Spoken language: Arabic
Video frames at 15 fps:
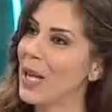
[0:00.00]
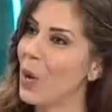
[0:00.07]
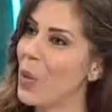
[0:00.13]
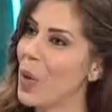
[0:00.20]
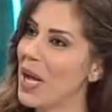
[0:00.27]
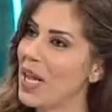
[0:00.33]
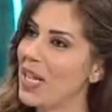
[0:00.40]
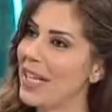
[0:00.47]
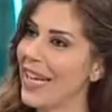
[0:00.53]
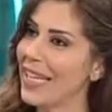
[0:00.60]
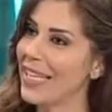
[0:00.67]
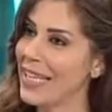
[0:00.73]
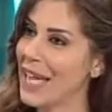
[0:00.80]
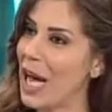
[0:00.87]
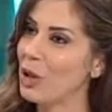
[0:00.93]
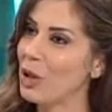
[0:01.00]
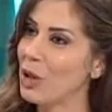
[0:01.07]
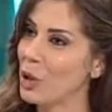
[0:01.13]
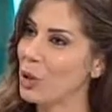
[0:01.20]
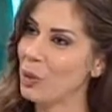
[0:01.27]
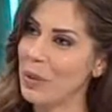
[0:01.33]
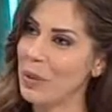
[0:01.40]
الأول اللي حكينا
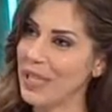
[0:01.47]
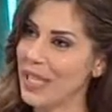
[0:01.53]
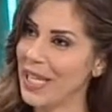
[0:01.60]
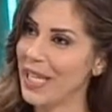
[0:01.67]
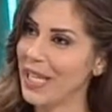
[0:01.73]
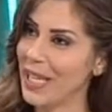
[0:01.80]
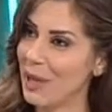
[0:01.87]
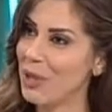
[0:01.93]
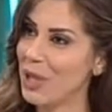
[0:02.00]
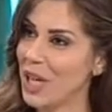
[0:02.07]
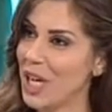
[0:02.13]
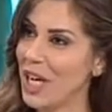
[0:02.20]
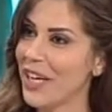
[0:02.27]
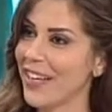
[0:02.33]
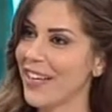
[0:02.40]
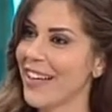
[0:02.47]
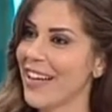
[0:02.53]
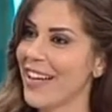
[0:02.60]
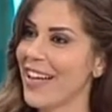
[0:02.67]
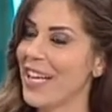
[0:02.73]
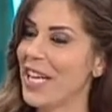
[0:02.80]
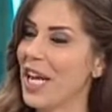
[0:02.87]
عنه من كم شهر
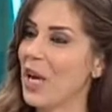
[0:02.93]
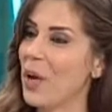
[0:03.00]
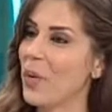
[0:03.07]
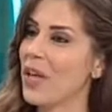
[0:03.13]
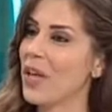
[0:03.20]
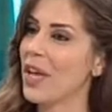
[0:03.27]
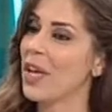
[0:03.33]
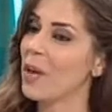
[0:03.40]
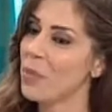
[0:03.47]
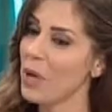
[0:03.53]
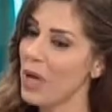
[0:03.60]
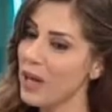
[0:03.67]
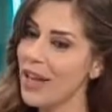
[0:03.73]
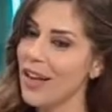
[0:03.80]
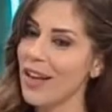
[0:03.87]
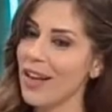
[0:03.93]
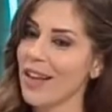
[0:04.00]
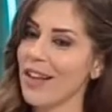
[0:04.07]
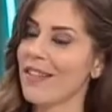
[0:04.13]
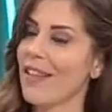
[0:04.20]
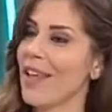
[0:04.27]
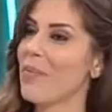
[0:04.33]
نحن وياك بيقدر
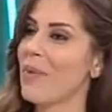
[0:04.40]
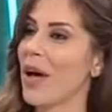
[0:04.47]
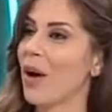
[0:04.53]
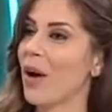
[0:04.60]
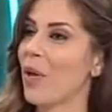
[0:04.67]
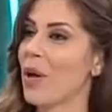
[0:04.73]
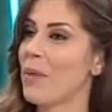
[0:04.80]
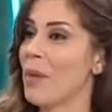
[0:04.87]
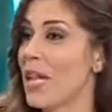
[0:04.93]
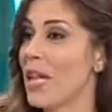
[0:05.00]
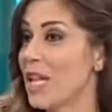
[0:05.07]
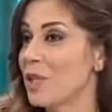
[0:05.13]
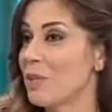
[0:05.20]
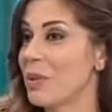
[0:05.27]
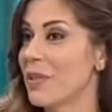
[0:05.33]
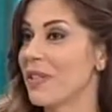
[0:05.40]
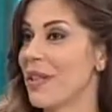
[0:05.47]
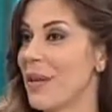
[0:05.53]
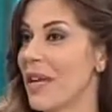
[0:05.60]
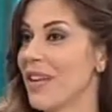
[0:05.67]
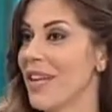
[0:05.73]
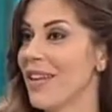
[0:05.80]
يتابع ويبلش
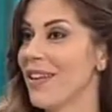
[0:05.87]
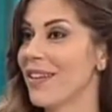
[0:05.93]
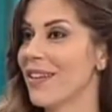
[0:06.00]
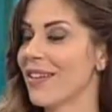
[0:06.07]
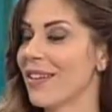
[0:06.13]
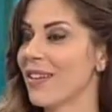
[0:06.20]
بالتمارين؟